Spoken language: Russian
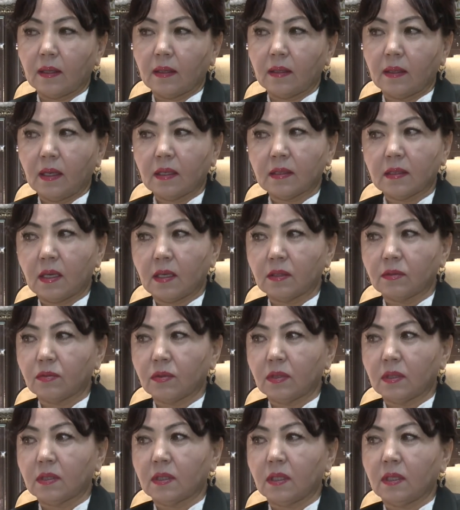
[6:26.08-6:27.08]
Я сразу,
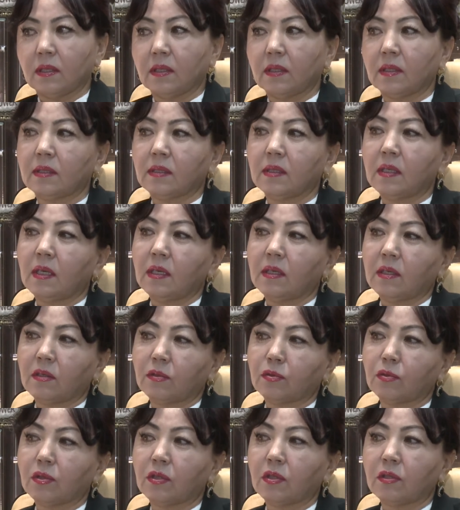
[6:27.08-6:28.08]
если изделие,
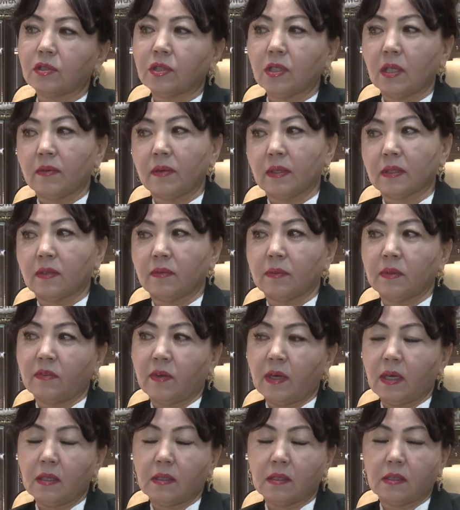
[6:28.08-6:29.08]
кто-то человек
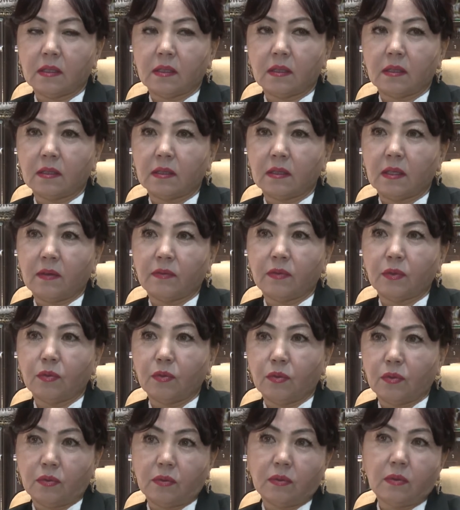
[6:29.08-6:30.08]
сомневается, я
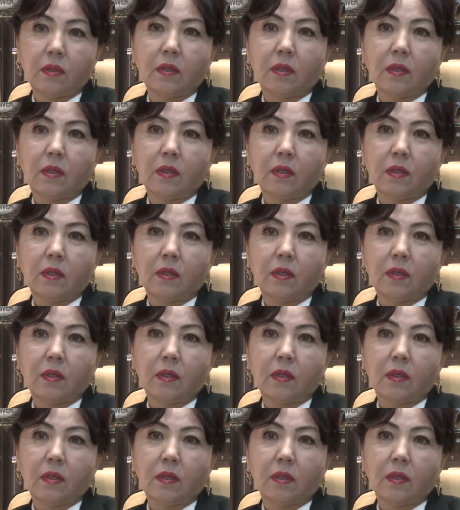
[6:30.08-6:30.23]
веду